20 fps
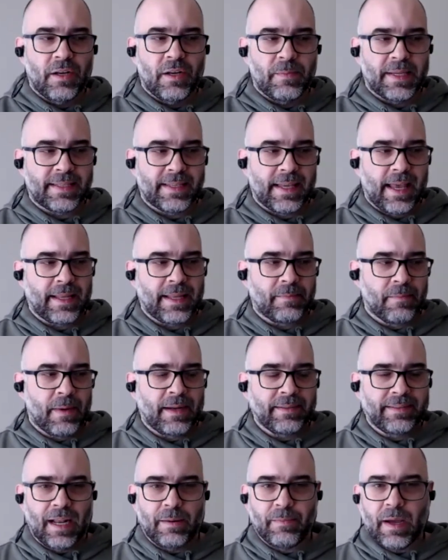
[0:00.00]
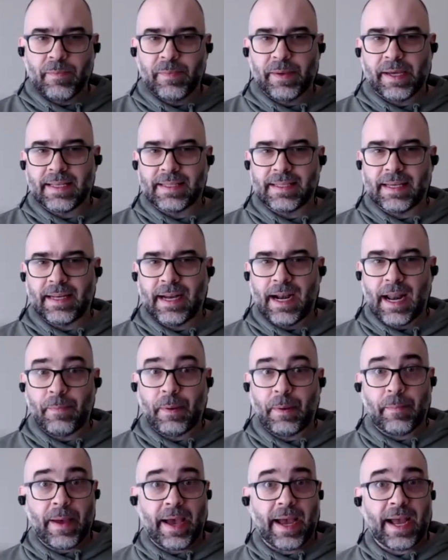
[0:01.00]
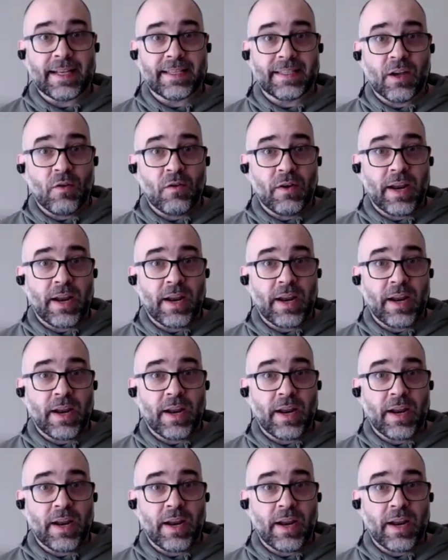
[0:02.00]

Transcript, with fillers: mais c'est être mentalement présent dans la préparation,